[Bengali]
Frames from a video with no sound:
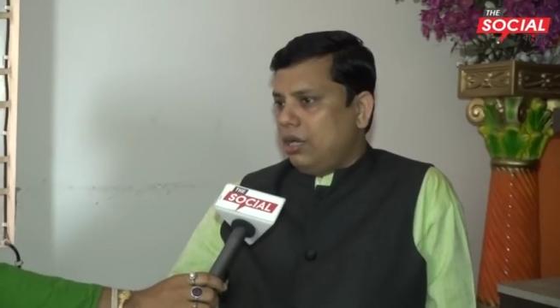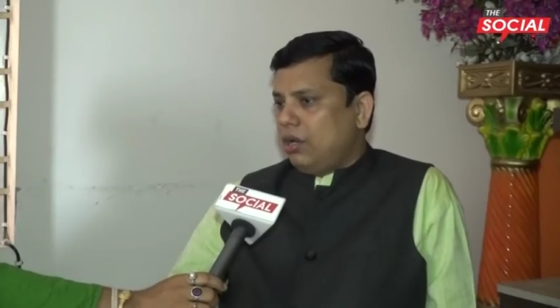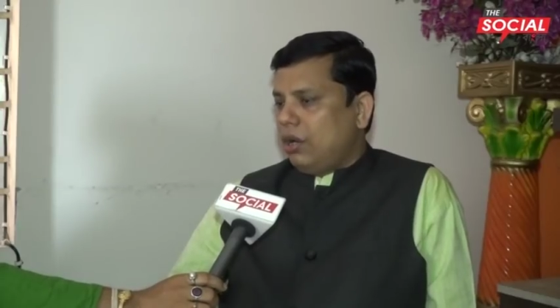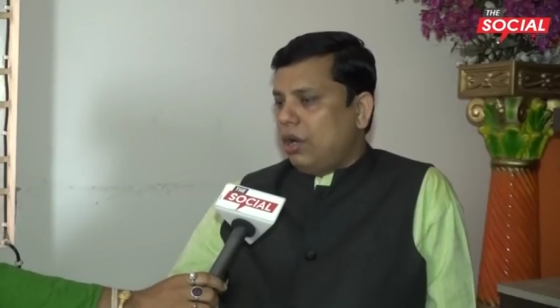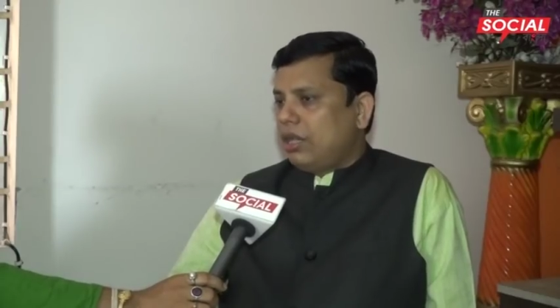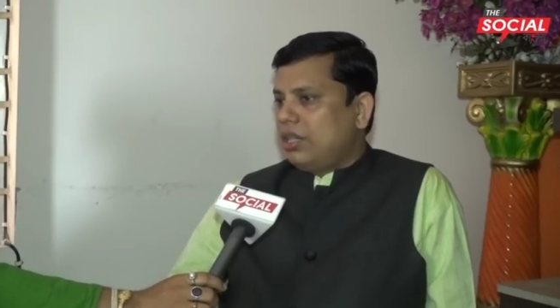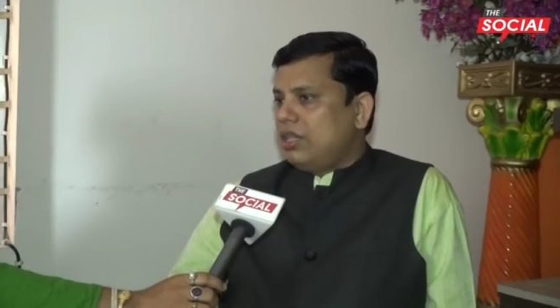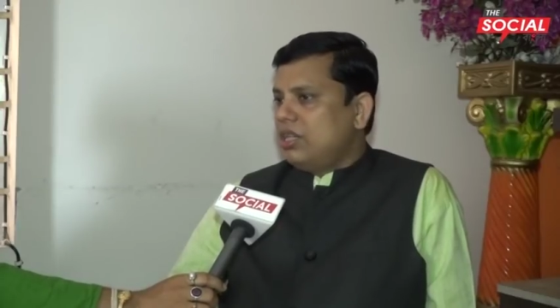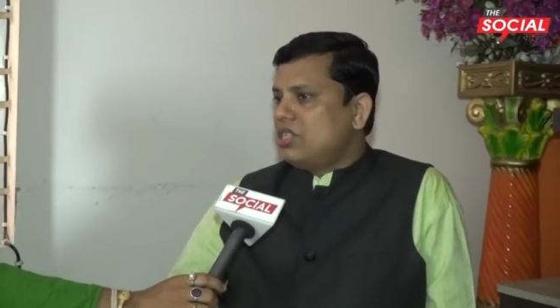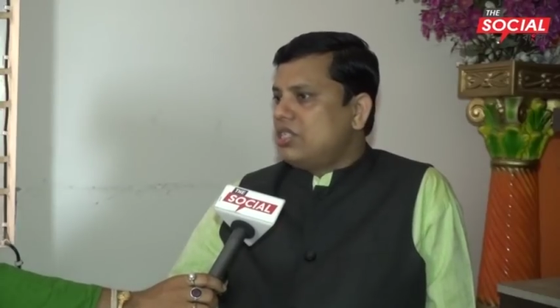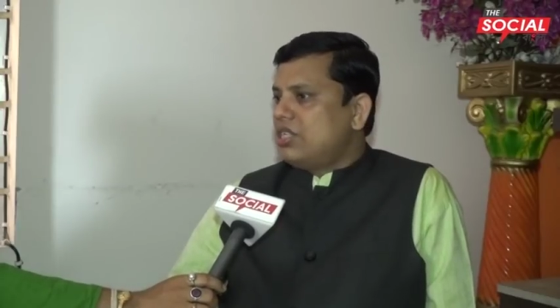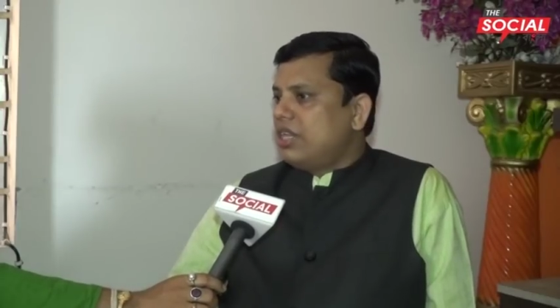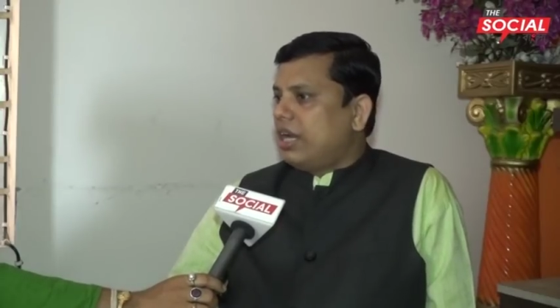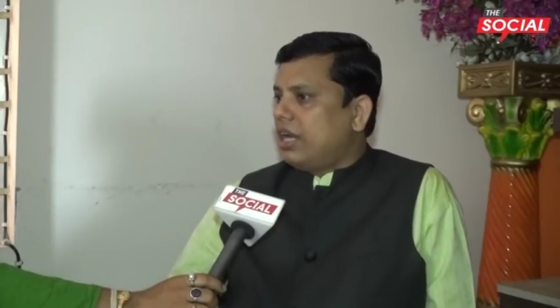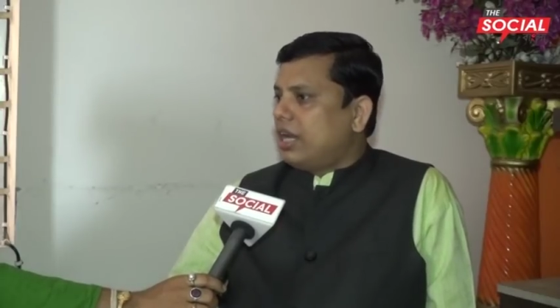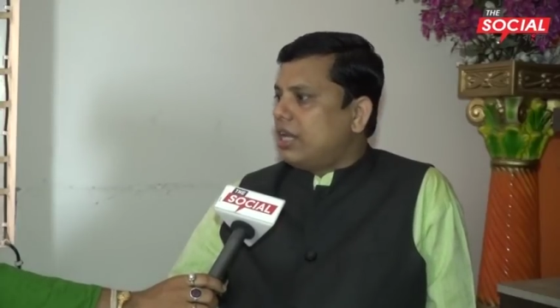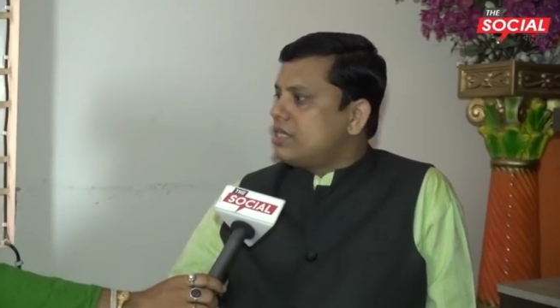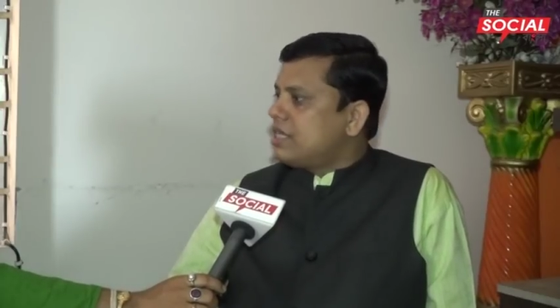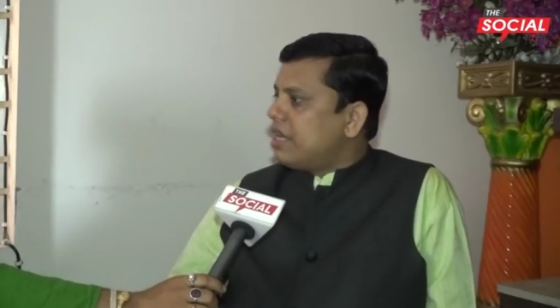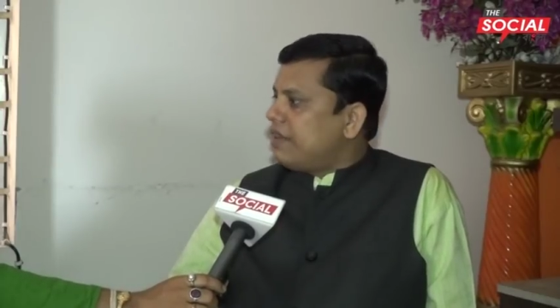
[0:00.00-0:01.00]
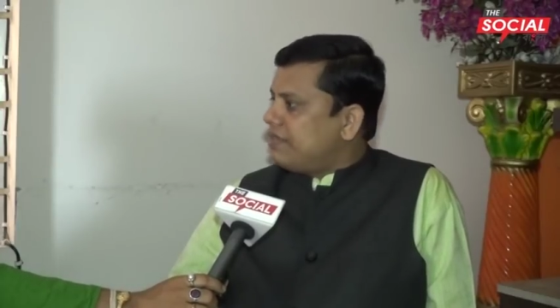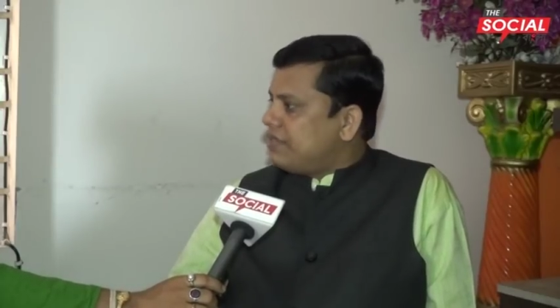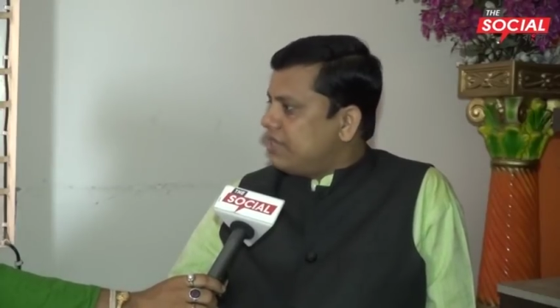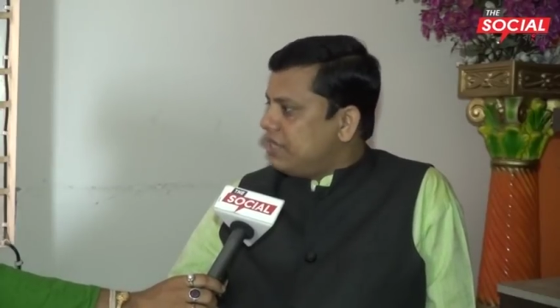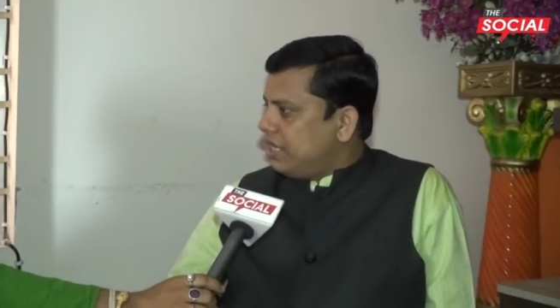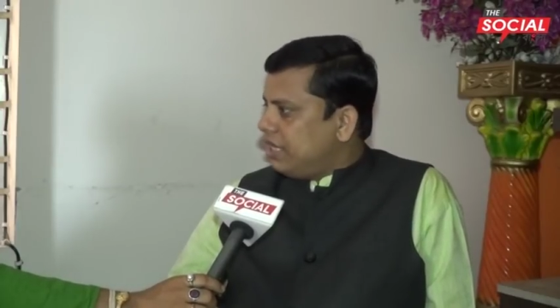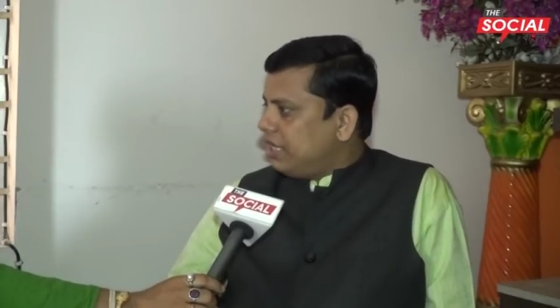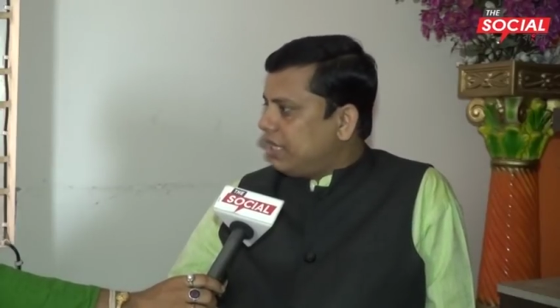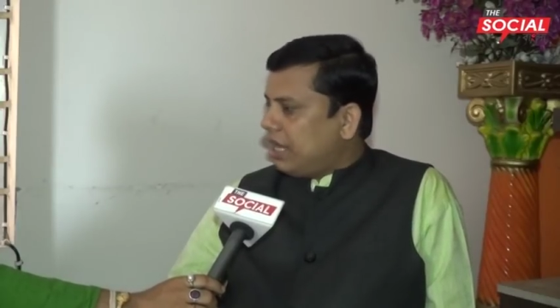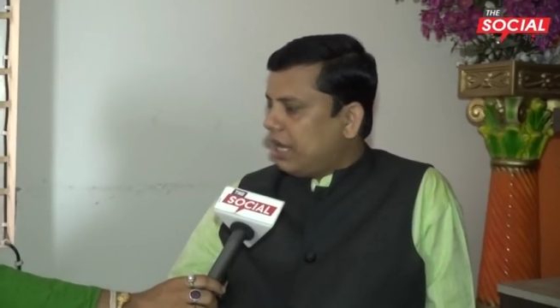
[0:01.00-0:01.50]
নর্থ ইস্টে একটা
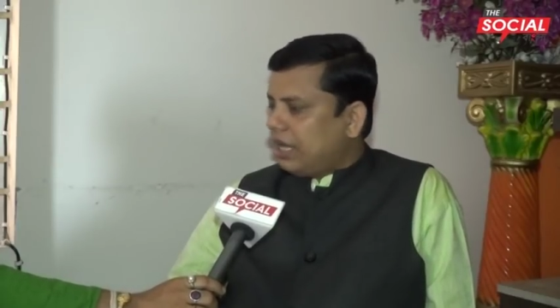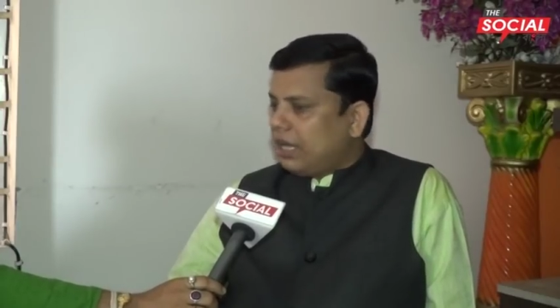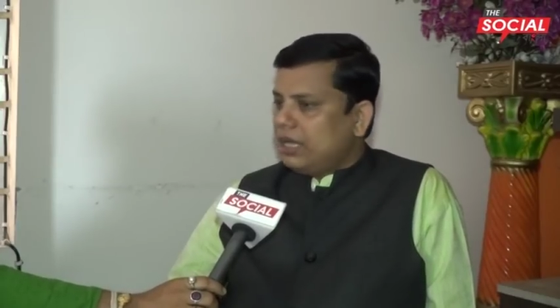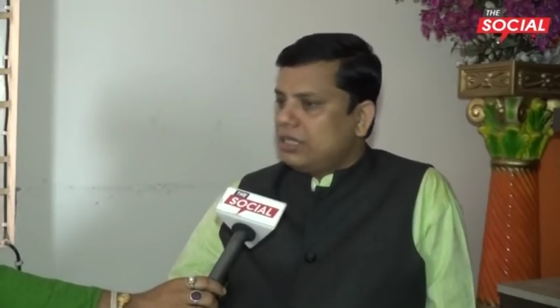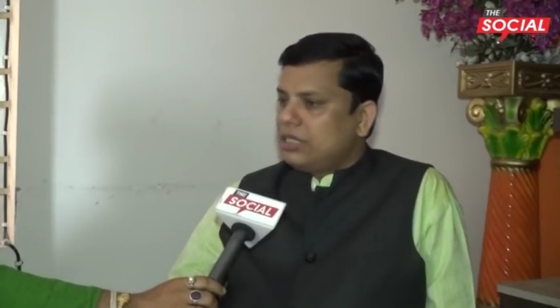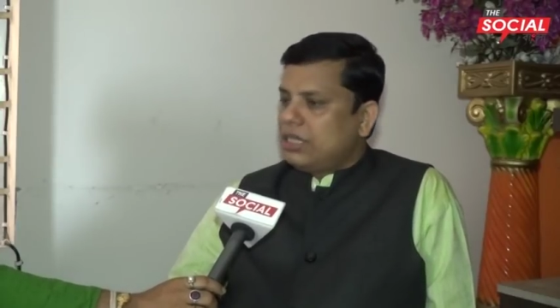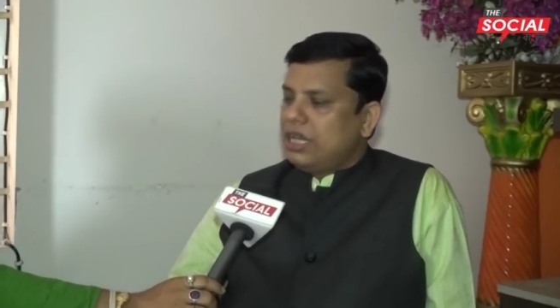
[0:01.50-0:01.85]
সাবসিডি থাকে